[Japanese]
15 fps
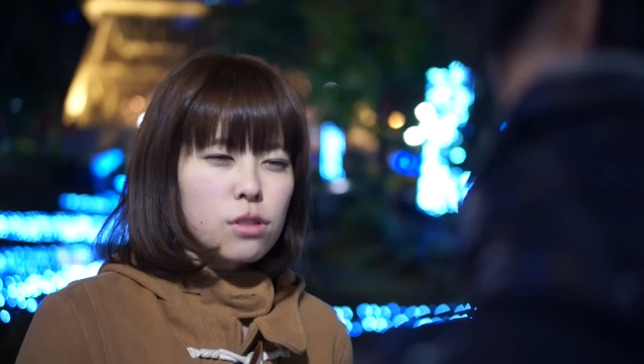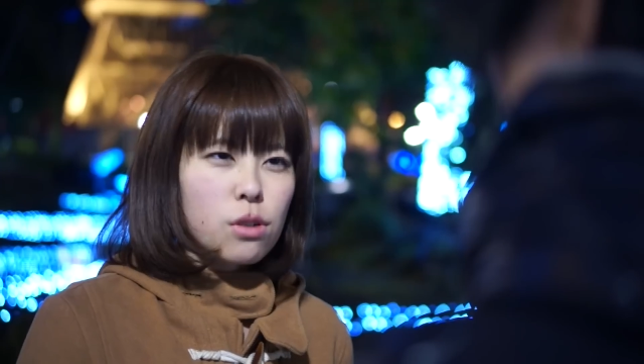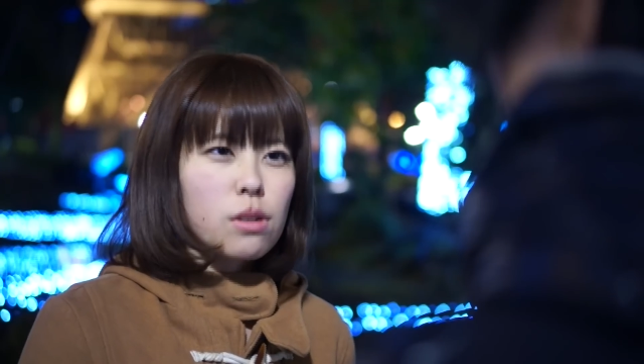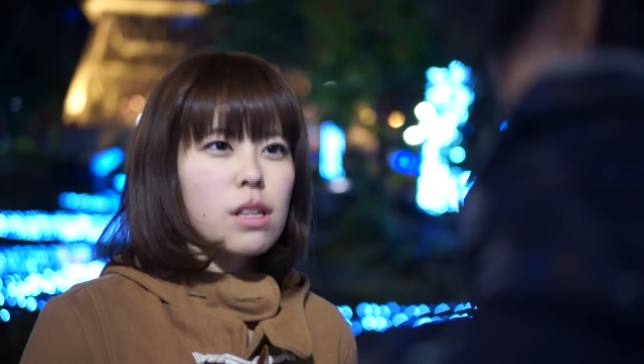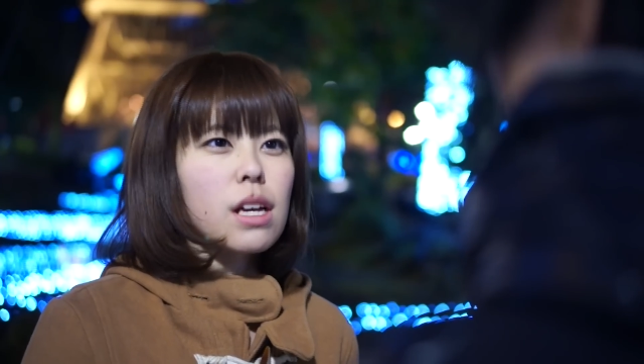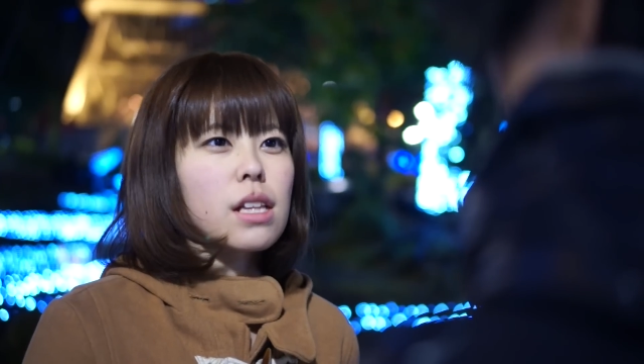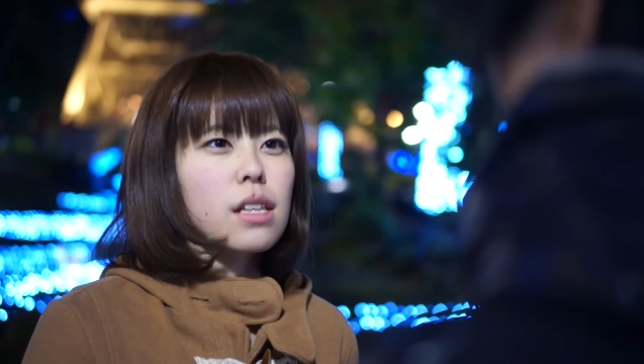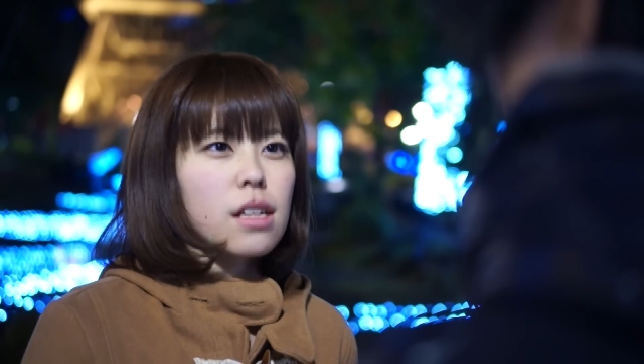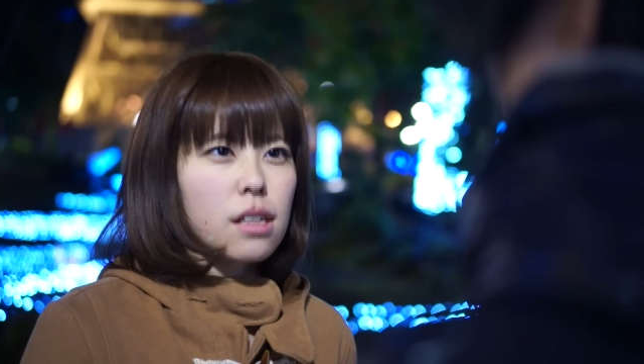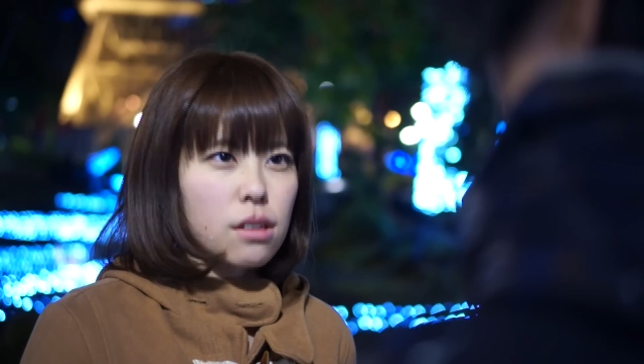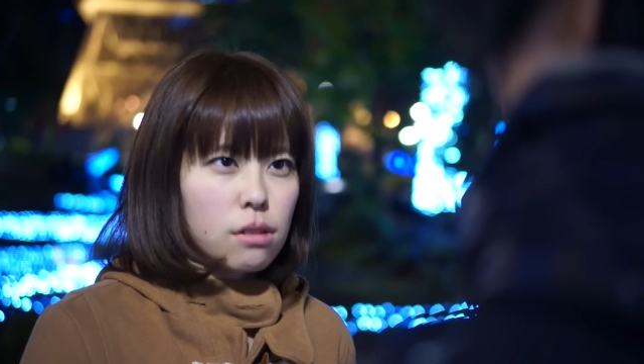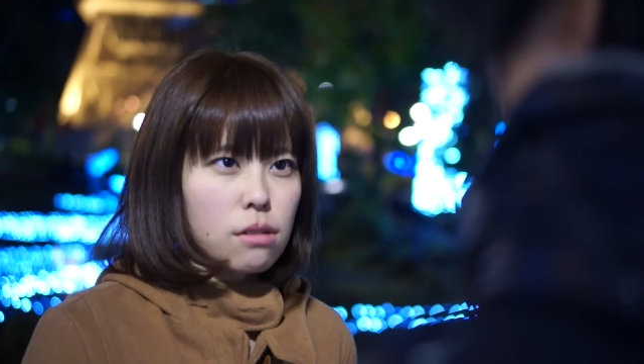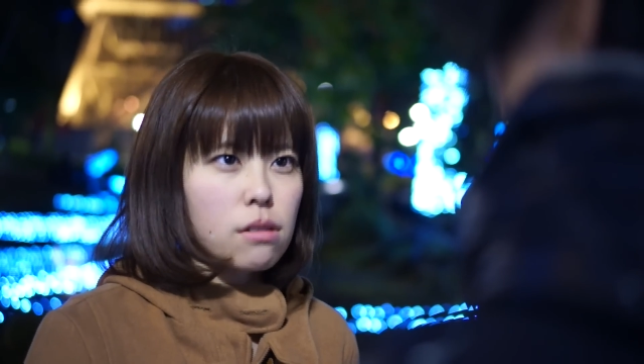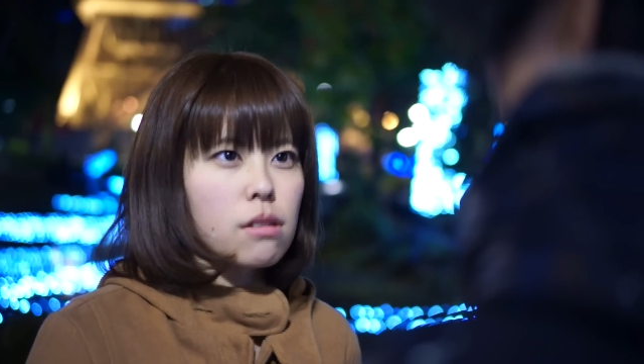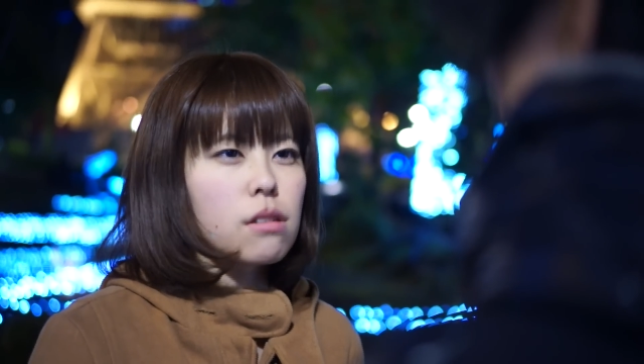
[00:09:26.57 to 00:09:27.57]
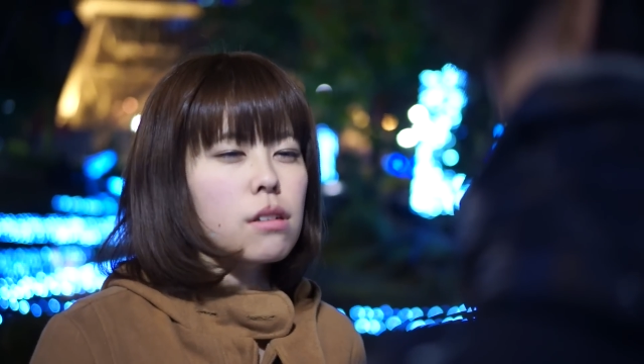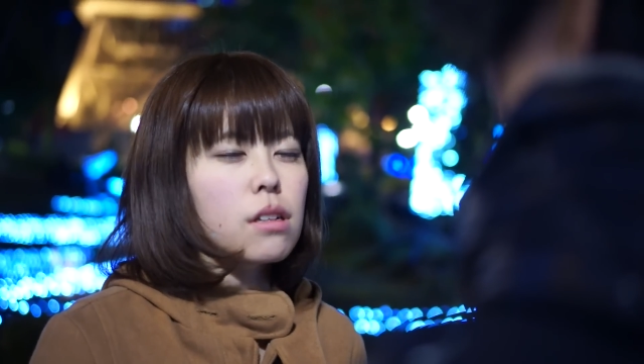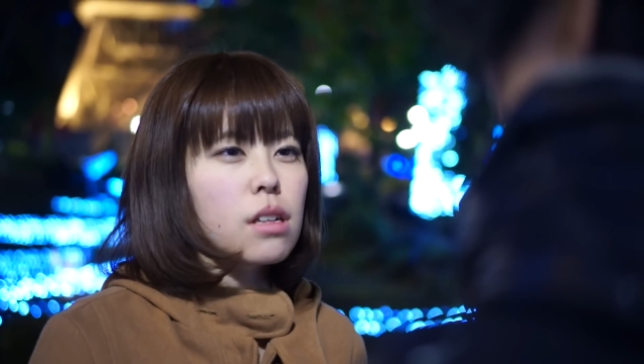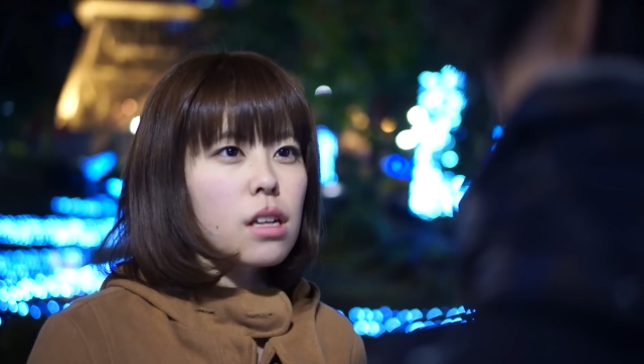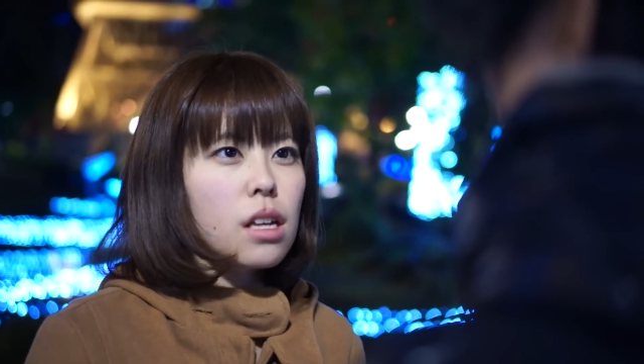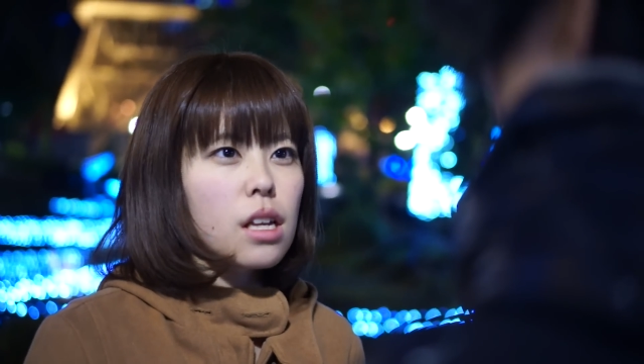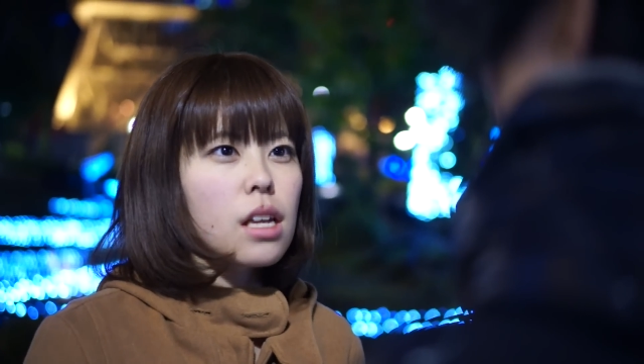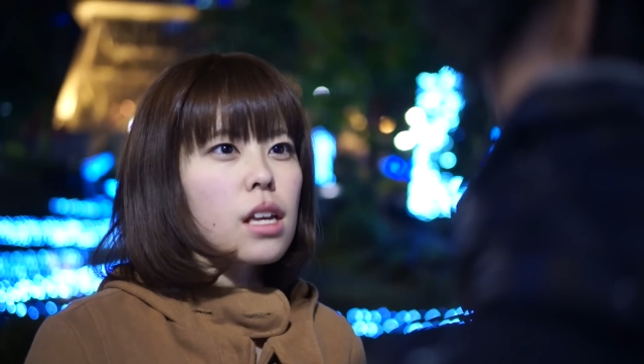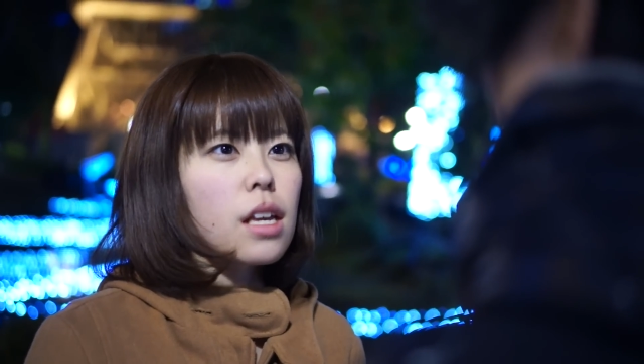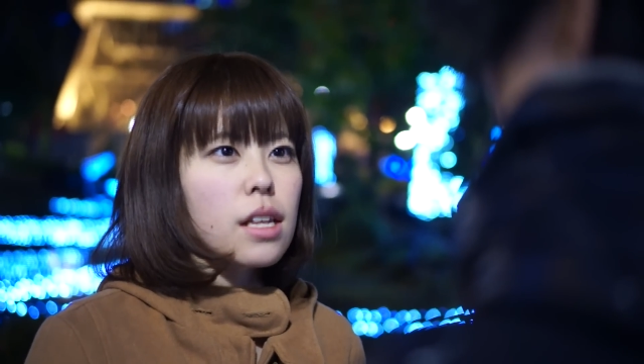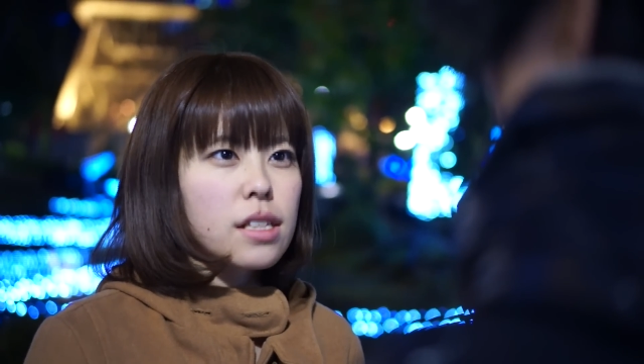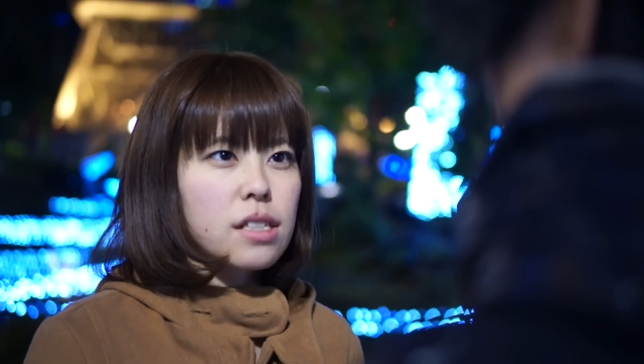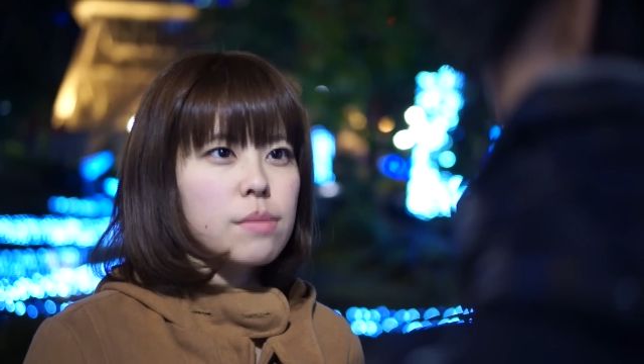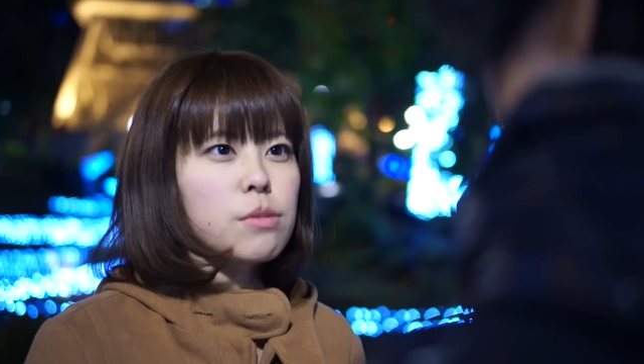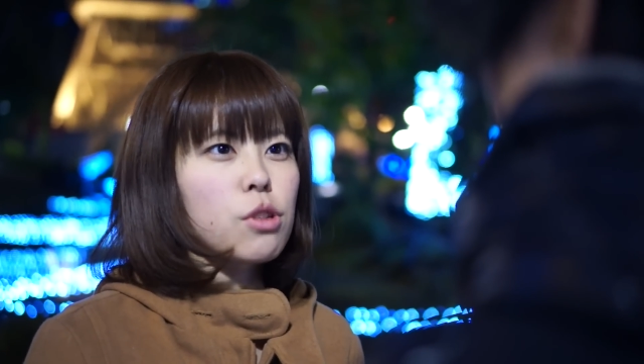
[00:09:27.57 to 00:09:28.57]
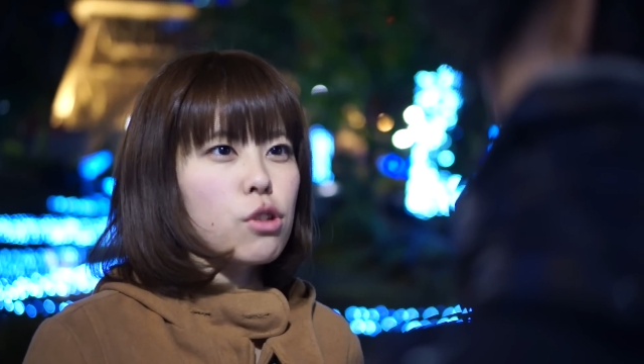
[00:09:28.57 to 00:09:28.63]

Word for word: そうなんだけど、一